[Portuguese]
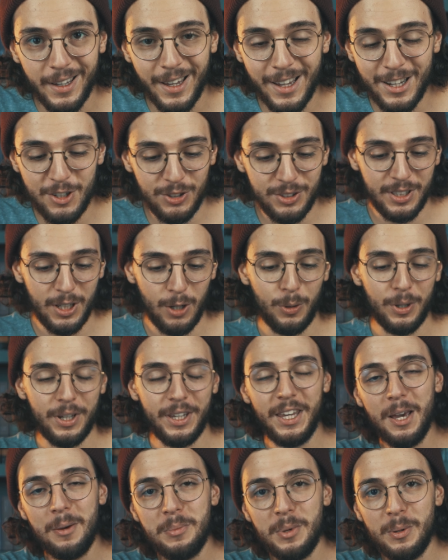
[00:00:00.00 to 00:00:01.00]
Quer dizer, o
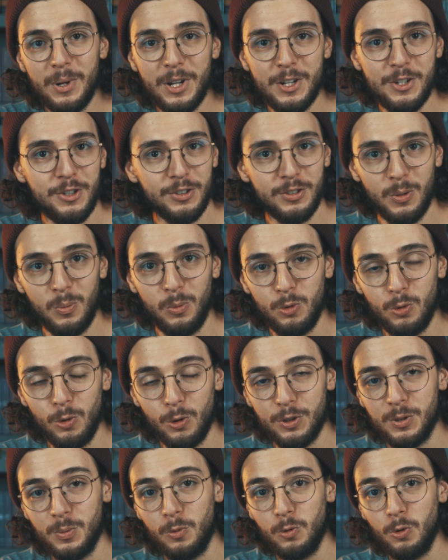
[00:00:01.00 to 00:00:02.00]
que a Bíblia diz não
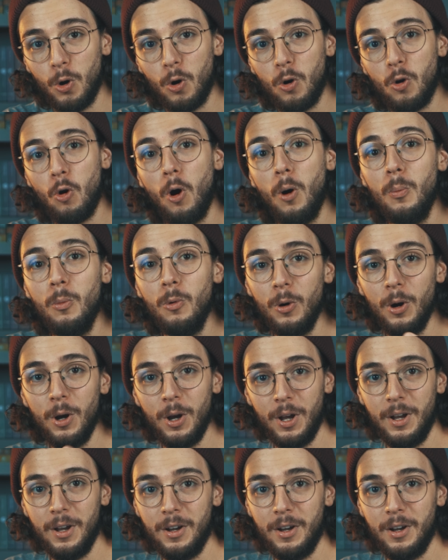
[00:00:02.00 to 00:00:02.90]
mudou, se mudou como